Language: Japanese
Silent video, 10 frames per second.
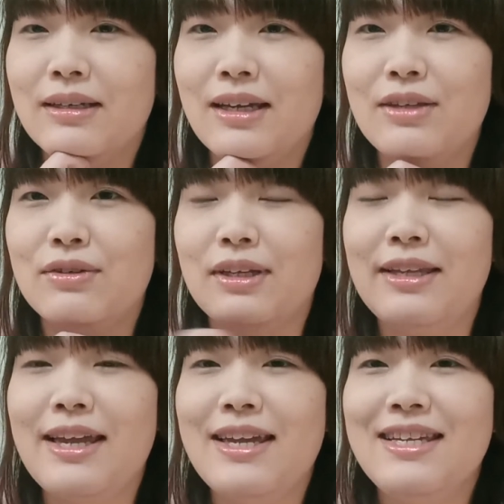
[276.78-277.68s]
えっとね
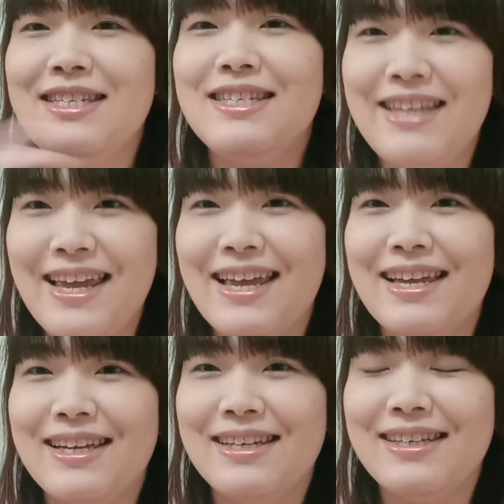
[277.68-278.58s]
転院し
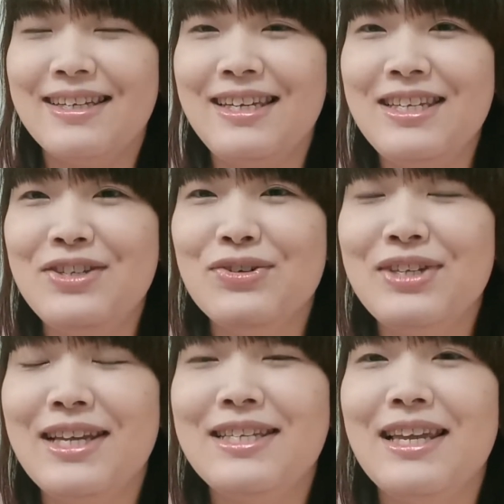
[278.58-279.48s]
て院長
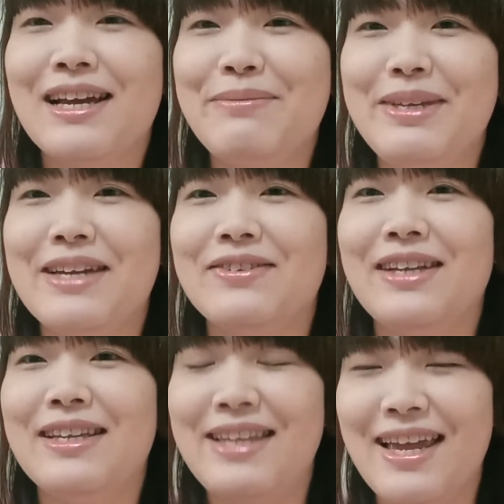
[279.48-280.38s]
先生が見てく
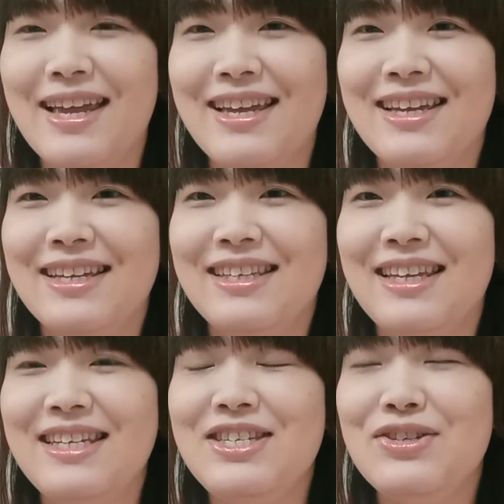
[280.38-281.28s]
れて、
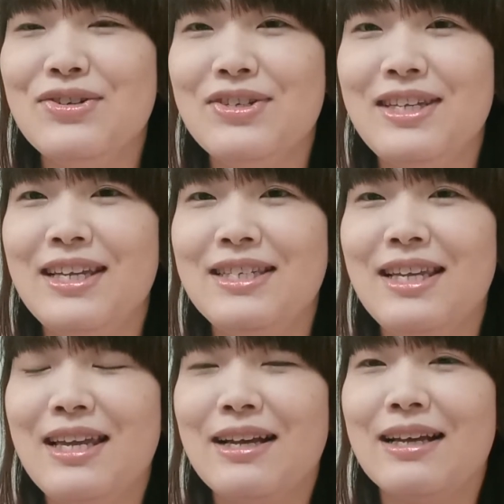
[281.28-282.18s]
で院長先
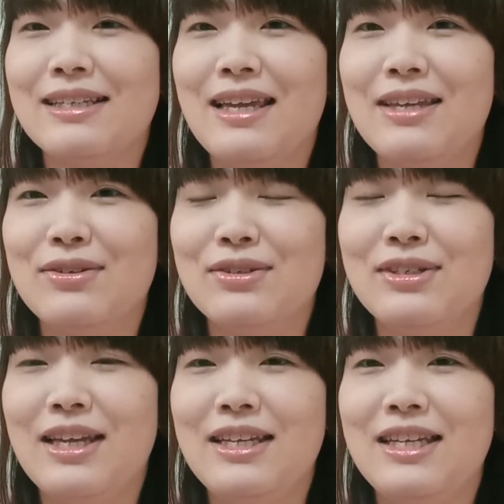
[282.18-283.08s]
生が、えっと
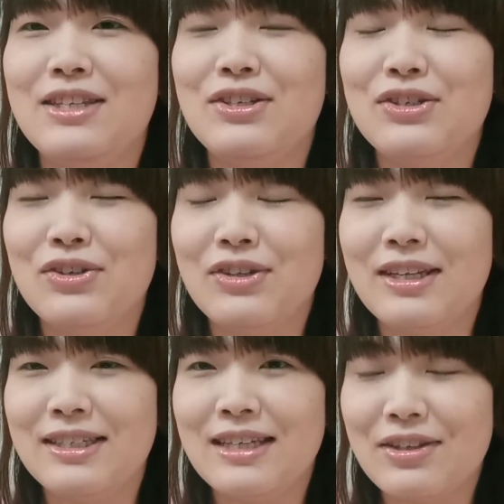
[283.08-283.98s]
千利休通症っ
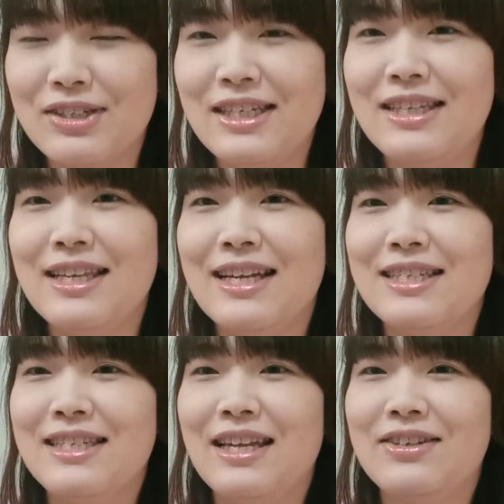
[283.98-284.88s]
てちゃんと診
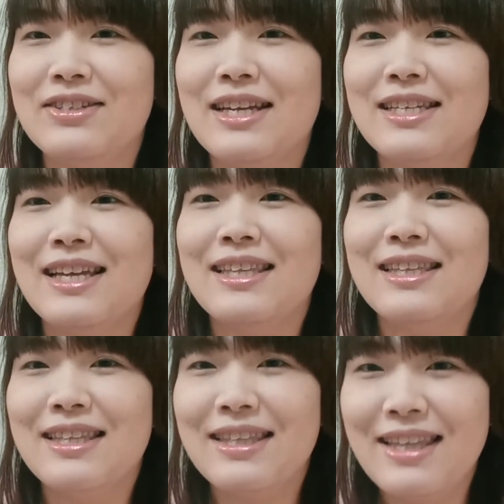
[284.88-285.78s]
断してくださっ
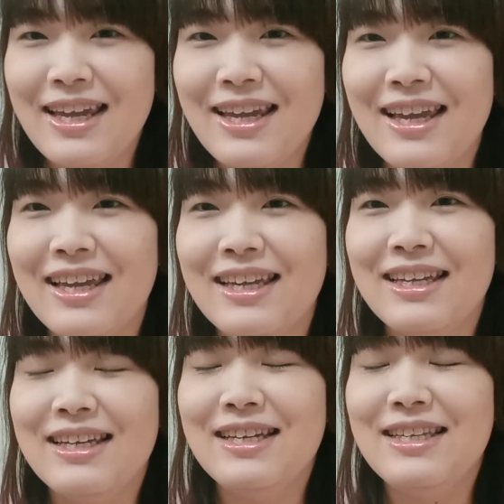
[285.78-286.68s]
て、
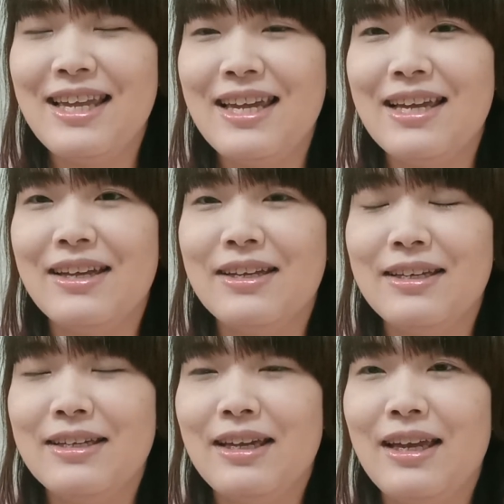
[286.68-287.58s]
で
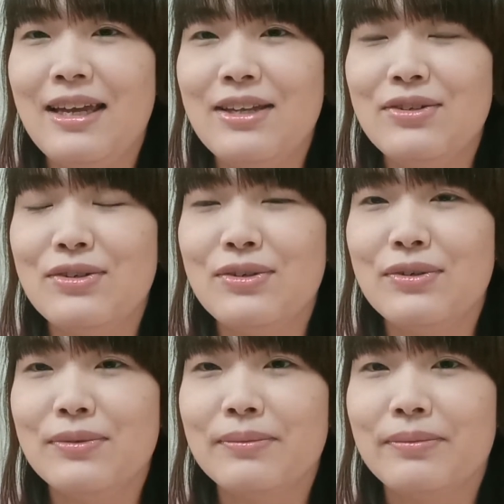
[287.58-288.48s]
えっと